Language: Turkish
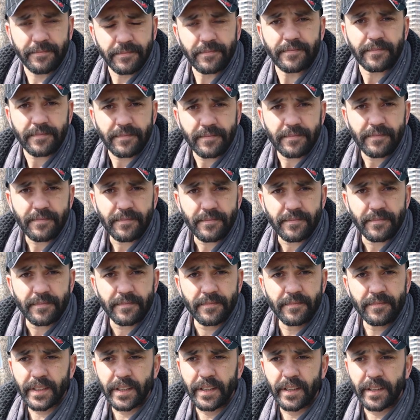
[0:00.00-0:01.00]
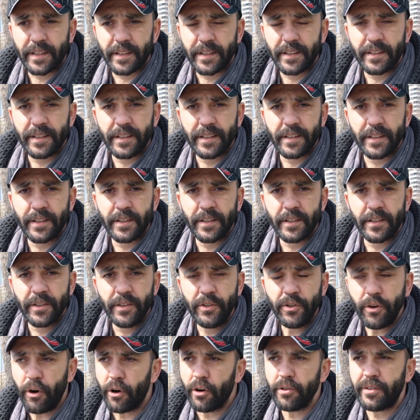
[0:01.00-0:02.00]
Konu neydi? Özel ee, değilse.
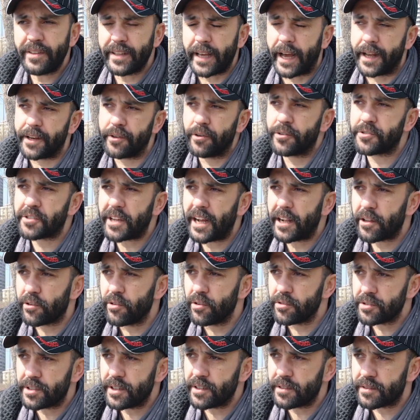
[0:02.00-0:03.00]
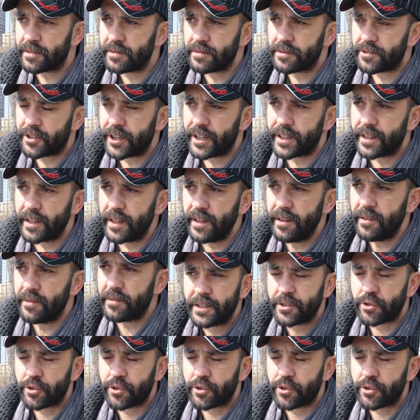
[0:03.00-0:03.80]
Yok yani özel de olsa şey değil.